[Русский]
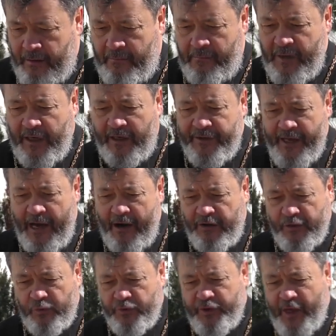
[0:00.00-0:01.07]
мы когда
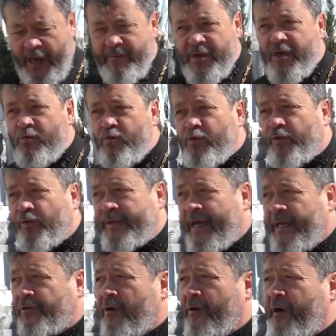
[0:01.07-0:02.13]
осуждаем Иуду за
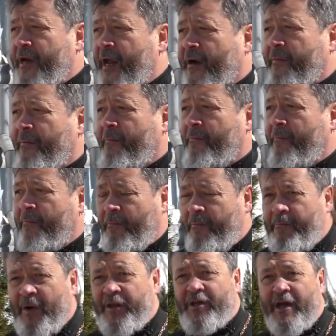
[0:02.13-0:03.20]
это грех
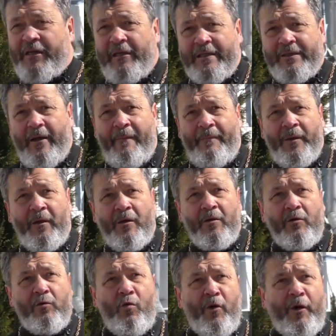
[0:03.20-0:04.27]
предательства,
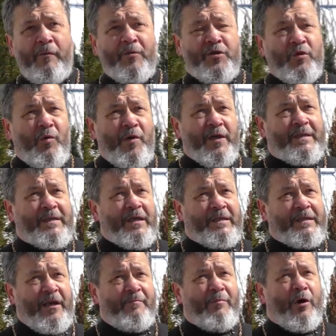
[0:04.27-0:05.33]
корнем чего есть
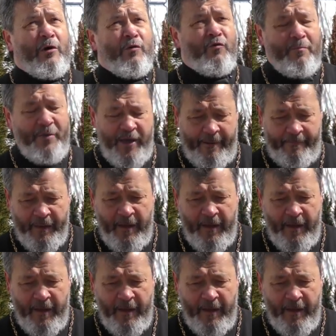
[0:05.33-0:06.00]
сребролюбие.